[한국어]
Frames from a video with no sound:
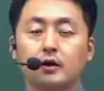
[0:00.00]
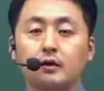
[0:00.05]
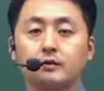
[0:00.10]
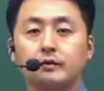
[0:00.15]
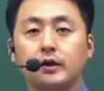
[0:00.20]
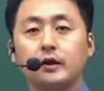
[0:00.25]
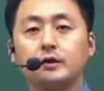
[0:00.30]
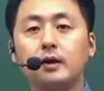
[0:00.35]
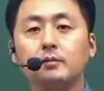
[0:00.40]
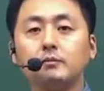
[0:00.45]

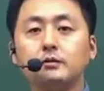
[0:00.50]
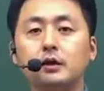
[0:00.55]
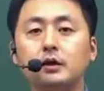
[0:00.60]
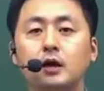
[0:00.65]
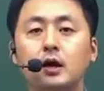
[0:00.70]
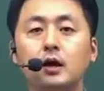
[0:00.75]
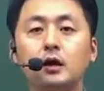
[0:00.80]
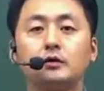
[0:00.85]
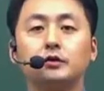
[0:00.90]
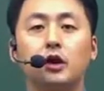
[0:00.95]

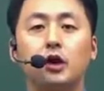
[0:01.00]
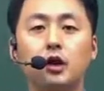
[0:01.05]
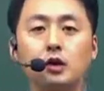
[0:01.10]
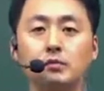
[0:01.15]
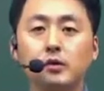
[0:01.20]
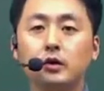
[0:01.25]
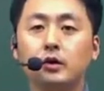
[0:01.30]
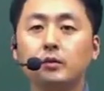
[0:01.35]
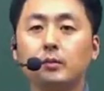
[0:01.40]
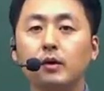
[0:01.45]
내담자가 열
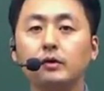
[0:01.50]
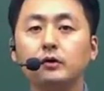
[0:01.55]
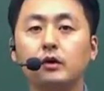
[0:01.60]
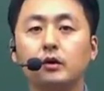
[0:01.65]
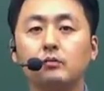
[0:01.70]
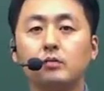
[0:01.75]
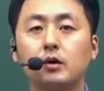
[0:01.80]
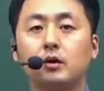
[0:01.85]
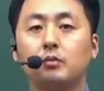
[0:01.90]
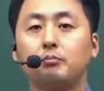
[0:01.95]
명이면
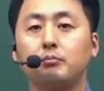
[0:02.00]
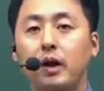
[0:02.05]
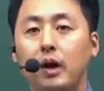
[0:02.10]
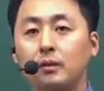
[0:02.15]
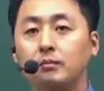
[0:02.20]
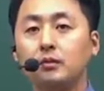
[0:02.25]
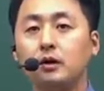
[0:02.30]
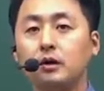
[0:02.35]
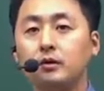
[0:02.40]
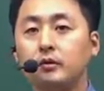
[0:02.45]
열 명, 백
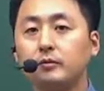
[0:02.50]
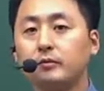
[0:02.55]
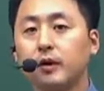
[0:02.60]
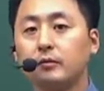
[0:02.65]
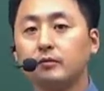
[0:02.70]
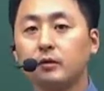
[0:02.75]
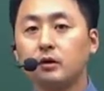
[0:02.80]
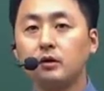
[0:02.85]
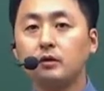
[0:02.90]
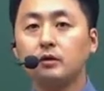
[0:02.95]
명이면 백
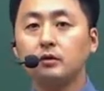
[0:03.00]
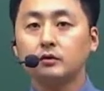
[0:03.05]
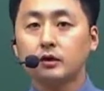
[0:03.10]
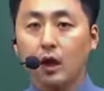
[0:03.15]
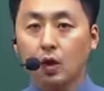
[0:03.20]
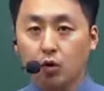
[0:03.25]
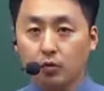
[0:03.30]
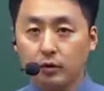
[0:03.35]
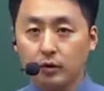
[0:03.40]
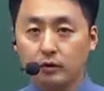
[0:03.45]
명
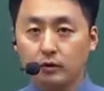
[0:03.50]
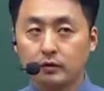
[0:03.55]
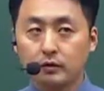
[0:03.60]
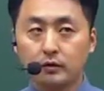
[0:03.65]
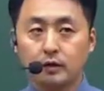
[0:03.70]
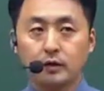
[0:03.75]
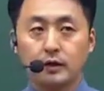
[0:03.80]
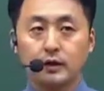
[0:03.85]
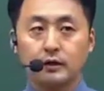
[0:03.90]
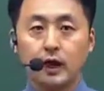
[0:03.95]
다 오면은
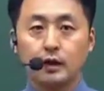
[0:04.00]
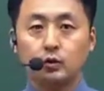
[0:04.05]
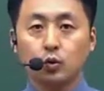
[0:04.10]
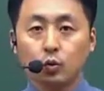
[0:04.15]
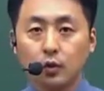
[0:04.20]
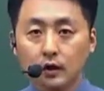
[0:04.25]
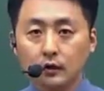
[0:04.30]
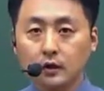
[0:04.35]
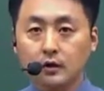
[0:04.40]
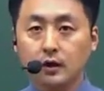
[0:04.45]
다
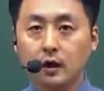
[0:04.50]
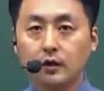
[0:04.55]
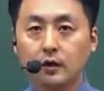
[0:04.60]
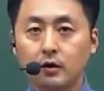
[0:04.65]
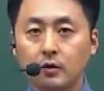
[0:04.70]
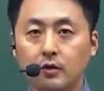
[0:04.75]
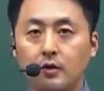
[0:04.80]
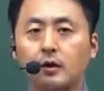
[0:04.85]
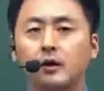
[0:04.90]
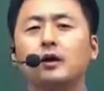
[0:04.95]
똑같을까요?
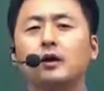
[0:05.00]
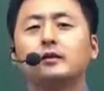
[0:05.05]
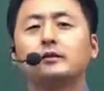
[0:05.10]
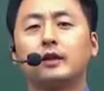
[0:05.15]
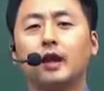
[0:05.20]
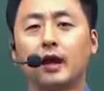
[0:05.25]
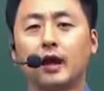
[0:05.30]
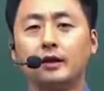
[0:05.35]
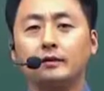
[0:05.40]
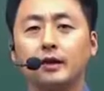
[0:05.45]

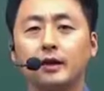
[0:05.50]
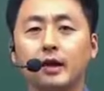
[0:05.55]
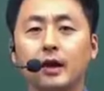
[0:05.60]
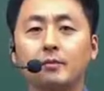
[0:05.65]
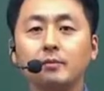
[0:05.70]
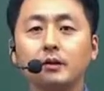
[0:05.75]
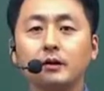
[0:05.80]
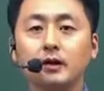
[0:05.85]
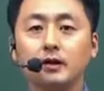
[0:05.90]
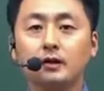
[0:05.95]
다
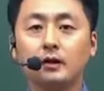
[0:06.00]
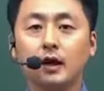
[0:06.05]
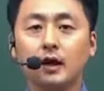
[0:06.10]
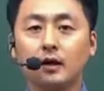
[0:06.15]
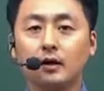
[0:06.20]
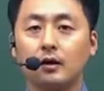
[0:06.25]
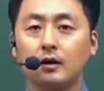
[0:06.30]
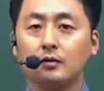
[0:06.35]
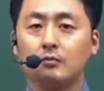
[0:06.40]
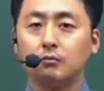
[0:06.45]

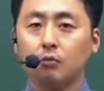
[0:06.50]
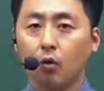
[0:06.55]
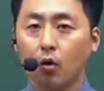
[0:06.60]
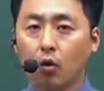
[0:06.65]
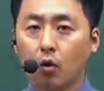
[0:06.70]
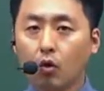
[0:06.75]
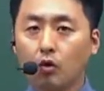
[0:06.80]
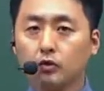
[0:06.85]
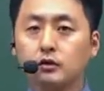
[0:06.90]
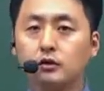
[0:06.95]
사람이니까
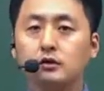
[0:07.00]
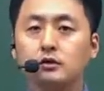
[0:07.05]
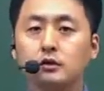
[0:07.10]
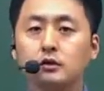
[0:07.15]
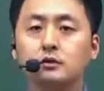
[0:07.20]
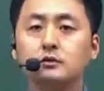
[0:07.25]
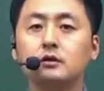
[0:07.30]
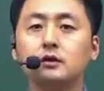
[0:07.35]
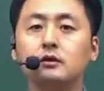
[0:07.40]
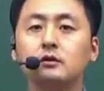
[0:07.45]
모든
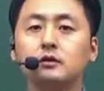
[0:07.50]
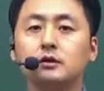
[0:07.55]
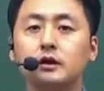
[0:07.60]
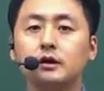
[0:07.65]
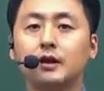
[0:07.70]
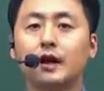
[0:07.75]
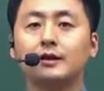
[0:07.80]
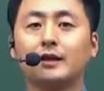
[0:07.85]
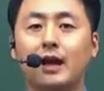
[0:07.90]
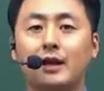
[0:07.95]
특성들이
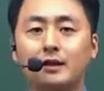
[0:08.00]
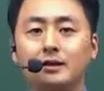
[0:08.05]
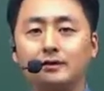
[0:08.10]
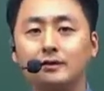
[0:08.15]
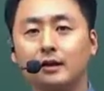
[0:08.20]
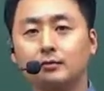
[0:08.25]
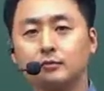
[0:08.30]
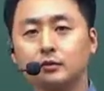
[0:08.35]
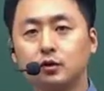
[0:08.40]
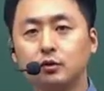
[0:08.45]
다 다른
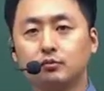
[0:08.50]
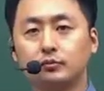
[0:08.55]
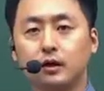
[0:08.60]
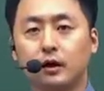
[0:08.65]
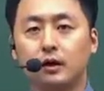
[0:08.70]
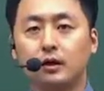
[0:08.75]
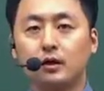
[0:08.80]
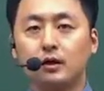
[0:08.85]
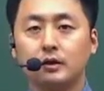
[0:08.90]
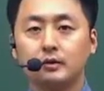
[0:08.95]
사람들이
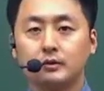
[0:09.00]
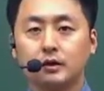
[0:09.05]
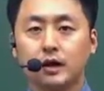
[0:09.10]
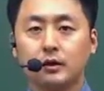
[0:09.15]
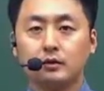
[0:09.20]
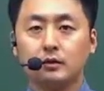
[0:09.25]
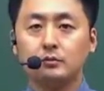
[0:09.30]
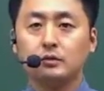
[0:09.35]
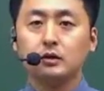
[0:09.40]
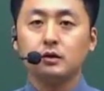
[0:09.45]
옵니다. 자,
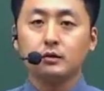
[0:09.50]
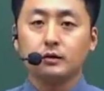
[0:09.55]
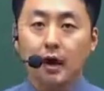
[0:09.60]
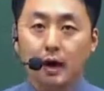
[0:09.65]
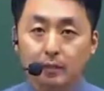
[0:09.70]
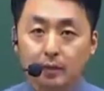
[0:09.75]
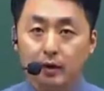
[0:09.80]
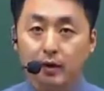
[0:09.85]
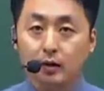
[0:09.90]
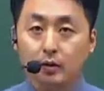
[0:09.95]
그럼 이런
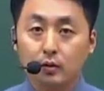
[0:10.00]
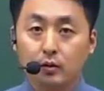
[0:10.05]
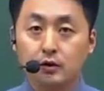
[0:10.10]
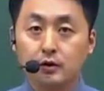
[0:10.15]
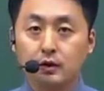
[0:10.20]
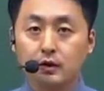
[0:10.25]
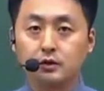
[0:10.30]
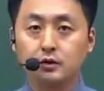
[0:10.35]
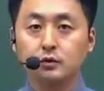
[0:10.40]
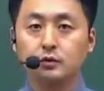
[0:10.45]
개별화의
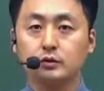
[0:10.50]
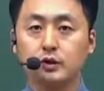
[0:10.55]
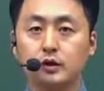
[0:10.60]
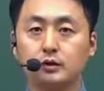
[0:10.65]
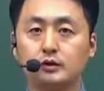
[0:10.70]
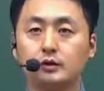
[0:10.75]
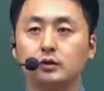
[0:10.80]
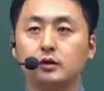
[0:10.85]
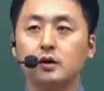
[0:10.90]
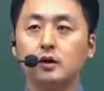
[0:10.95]
원리가
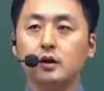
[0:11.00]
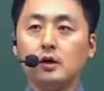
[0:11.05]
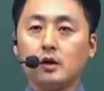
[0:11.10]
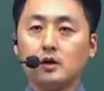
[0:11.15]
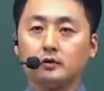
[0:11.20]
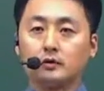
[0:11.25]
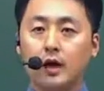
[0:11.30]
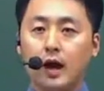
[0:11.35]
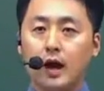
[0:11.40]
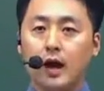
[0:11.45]
적용돼야죠.
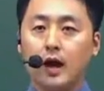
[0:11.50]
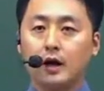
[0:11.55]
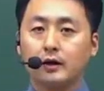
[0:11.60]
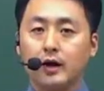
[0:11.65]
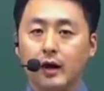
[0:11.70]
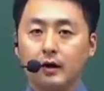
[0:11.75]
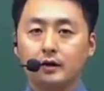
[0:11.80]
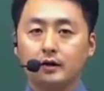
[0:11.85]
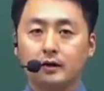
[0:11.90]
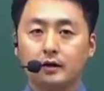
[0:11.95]
다
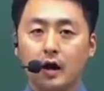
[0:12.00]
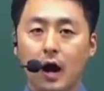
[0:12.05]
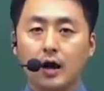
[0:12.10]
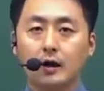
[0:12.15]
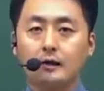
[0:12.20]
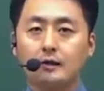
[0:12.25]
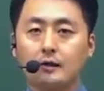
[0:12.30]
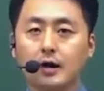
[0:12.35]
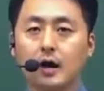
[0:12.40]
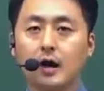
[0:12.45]
각,
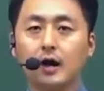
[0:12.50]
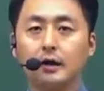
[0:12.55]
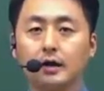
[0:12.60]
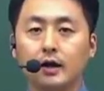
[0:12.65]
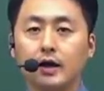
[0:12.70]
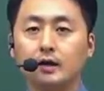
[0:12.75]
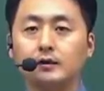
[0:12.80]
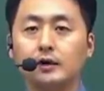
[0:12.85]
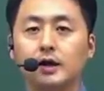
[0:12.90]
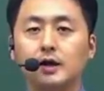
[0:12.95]

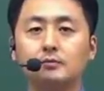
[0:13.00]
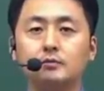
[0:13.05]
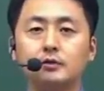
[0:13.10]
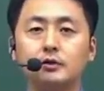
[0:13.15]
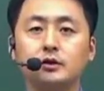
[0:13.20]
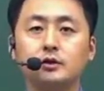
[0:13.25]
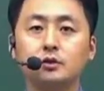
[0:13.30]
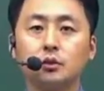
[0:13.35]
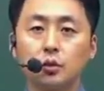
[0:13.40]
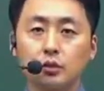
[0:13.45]
각각의
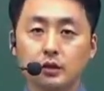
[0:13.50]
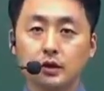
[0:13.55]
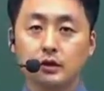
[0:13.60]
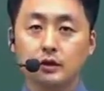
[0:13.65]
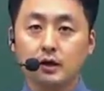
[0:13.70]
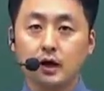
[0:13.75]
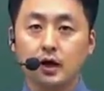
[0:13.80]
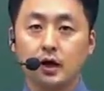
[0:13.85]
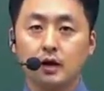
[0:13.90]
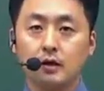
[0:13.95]
사람들이
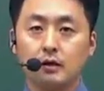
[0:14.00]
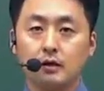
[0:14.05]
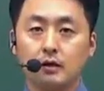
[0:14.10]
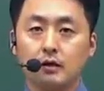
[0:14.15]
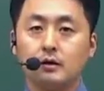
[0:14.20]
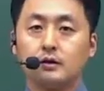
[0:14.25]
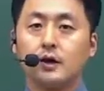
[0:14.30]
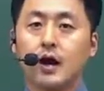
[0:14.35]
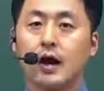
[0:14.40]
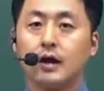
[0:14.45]
오니까
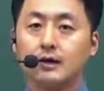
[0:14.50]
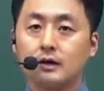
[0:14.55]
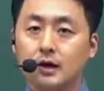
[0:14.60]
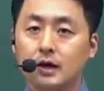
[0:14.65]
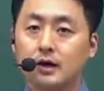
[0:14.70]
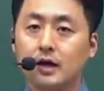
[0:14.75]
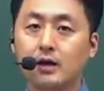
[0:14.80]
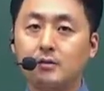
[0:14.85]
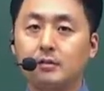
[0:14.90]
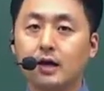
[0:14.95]

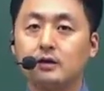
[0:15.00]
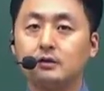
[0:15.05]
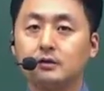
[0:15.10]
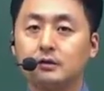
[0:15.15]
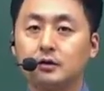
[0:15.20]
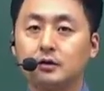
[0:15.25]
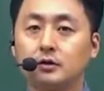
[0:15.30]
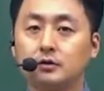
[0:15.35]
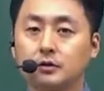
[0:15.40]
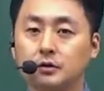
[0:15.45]
각각에
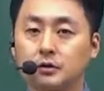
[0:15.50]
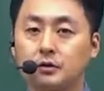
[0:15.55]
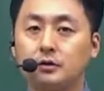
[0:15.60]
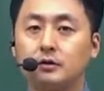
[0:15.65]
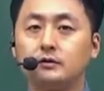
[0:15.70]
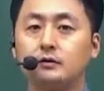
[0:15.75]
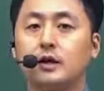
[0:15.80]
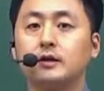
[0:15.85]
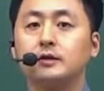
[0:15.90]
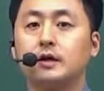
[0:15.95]
맞춰서
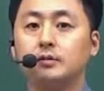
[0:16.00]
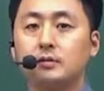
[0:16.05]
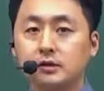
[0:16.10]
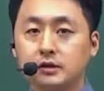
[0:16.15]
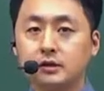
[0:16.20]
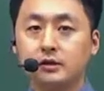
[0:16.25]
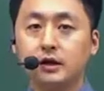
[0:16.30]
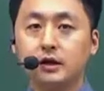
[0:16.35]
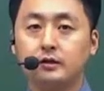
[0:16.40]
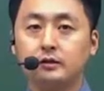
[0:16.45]
상담을
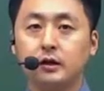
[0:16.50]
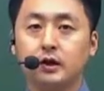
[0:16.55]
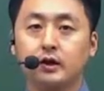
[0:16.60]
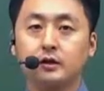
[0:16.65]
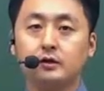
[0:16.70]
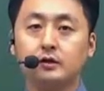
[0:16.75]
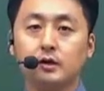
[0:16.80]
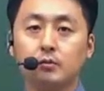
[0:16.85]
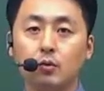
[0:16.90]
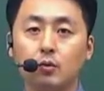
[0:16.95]
진행한다.
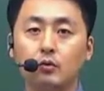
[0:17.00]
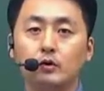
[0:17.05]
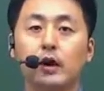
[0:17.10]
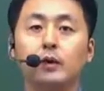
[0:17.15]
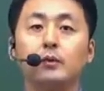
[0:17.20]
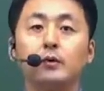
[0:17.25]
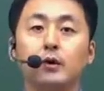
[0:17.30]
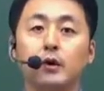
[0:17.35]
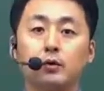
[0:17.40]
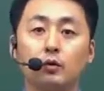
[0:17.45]
이게 뭐
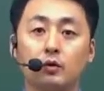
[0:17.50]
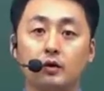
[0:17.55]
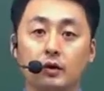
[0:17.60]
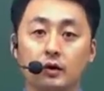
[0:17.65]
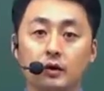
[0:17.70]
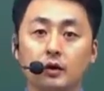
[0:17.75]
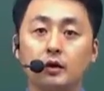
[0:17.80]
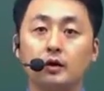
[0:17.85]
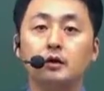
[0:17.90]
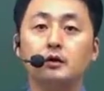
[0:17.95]
개별화의
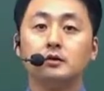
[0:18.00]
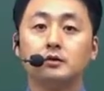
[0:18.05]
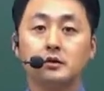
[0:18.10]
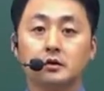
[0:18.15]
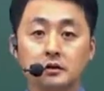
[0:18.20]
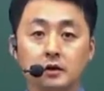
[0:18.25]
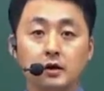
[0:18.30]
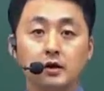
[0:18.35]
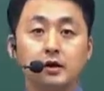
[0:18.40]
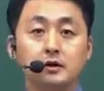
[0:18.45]
원리.
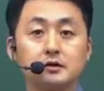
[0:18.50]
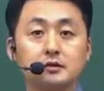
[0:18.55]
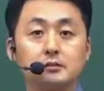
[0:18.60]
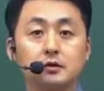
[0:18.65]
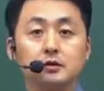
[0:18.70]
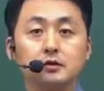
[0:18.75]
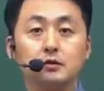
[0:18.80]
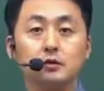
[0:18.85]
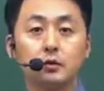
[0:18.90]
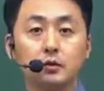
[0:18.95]
쉽게
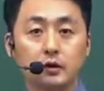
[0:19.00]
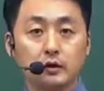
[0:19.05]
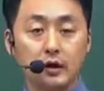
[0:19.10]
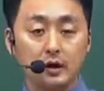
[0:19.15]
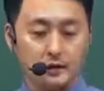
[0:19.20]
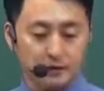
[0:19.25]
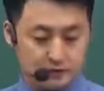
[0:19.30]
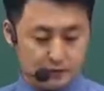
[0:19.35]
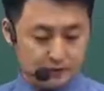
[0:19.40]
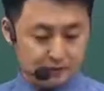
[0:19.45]
이해하시면 이렇게
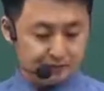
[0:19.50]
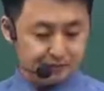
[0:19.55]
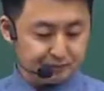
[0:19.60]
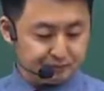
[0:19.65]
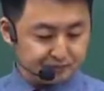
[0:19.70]
되겠죠.